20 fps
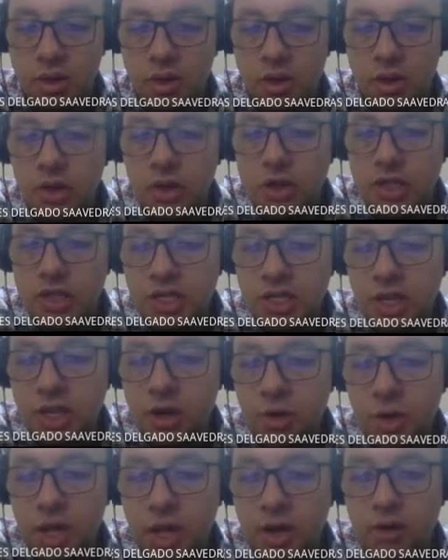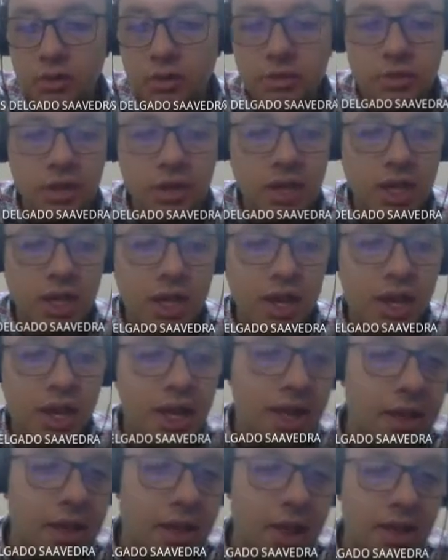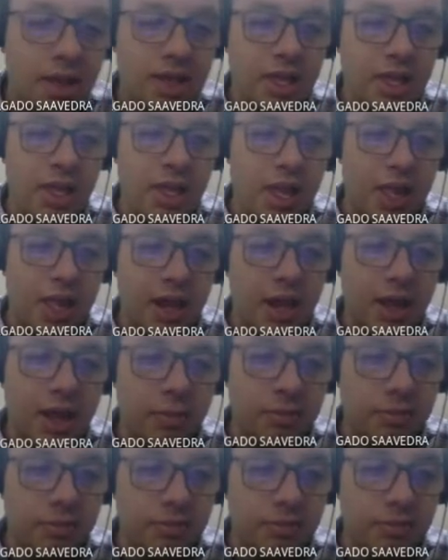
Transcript: No sé si lo vieron, que era, aquí era.